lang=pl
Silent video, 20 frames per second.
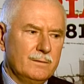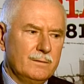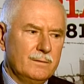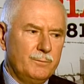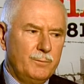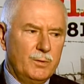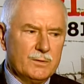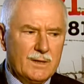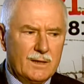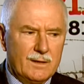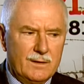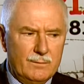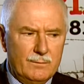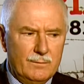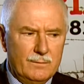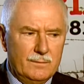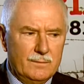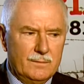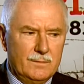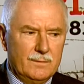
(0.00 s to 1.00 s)
poza
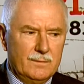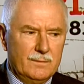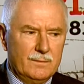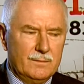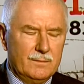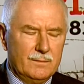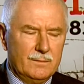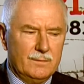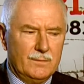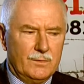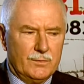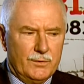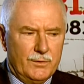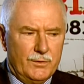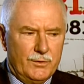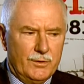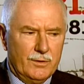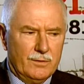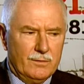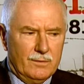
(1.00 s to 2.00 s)
tym
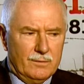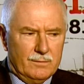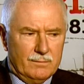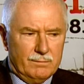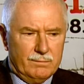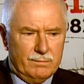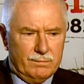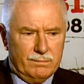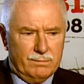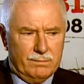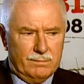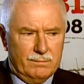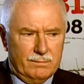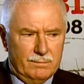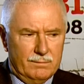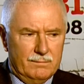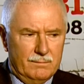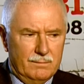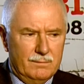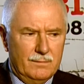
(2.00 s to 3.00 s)
oczywiście to
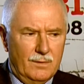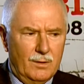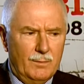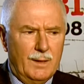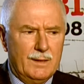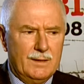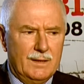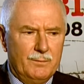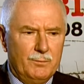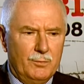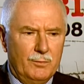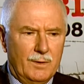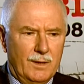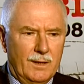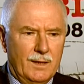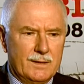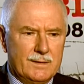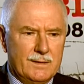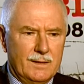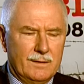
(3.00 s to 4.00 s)
normalne były
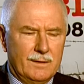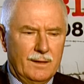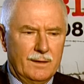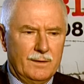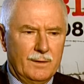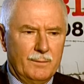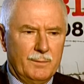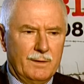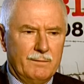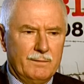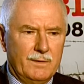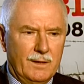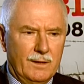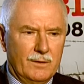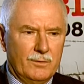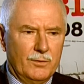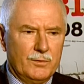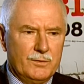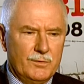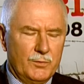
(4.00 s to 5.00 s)
relacje takie, prawda, jak
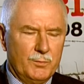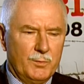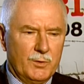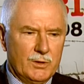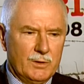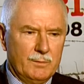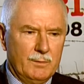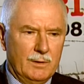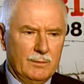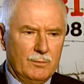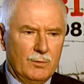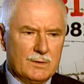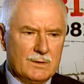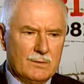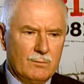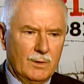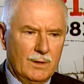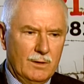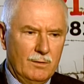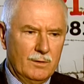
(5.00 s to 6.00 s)
ktoś coś potrzebował, to
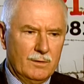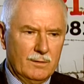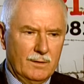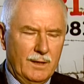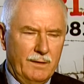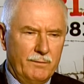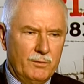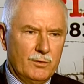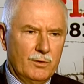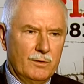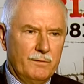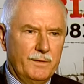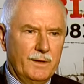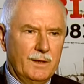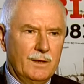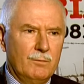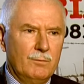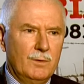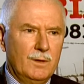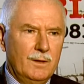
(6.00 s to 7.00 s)
stukał, on klawisz
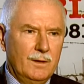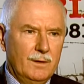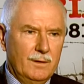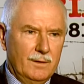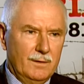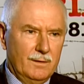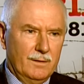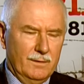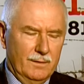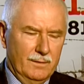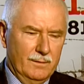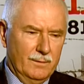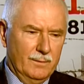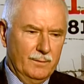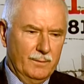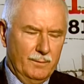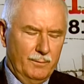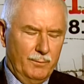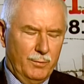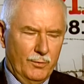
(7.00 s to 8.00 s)
otwierał,
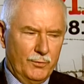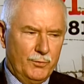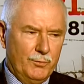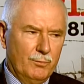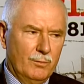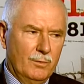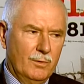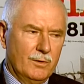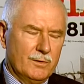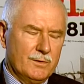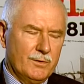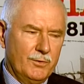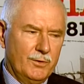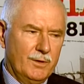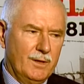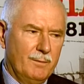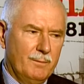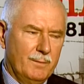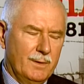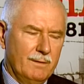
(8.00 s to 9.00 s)
prosił go o coś
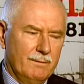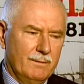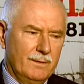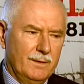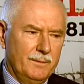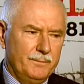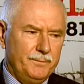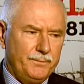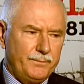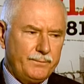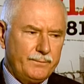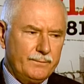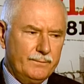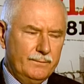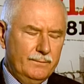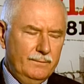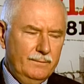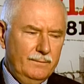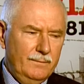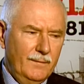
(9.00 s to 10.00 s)
tam, prawda
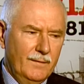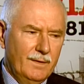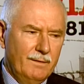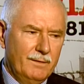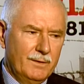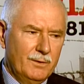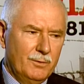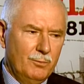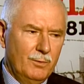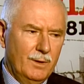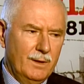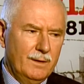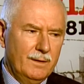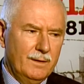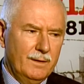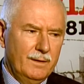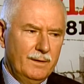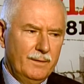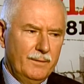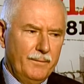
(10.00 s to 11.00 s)

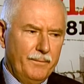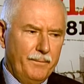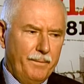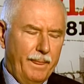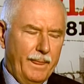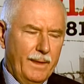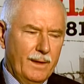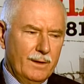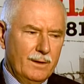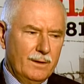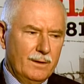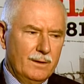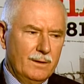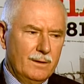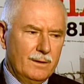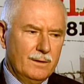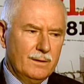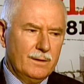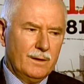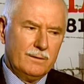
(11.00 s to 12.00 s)
ewentualnie.
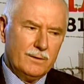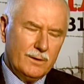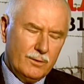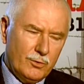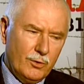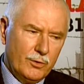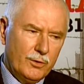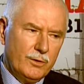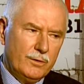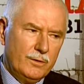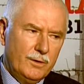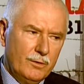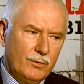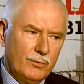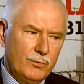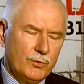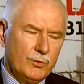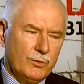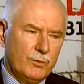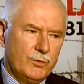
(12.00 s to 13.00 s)
I no, to nie, nie
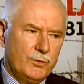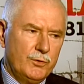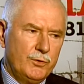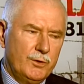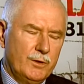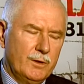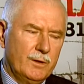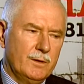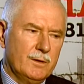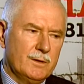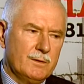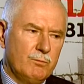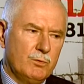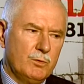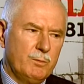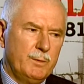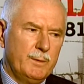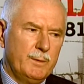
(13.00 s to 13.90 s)
dotyczyło oczywiście służby